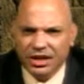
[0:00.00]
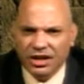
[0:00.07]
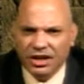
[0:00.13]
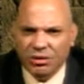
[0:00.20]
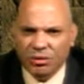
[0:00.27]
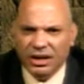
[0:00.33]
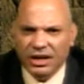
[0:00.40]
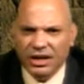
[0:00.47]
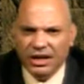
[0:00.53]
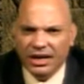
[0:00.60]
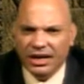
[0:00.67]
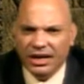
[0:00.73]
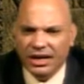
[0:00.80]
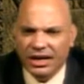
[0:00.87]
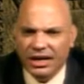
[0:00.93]

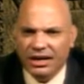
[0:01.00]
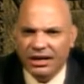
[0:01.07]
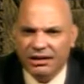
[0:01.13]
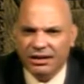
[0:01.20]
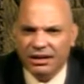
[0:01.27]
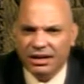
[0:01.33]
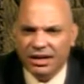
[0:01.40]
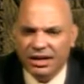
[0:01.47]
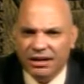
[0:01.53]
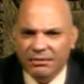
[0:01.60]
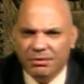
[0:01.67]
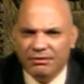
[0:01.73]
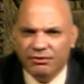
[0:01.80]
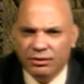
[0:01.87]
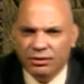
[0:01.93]

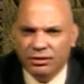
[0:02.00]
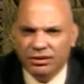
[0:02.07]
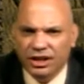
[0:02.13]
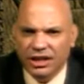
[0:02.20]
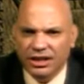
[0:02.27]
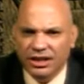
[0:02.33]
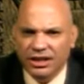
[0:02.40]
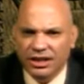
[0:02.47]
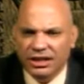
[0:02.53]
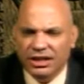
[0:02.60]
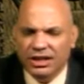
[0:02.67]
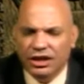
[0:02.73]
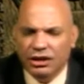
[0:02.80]
والمفروض ان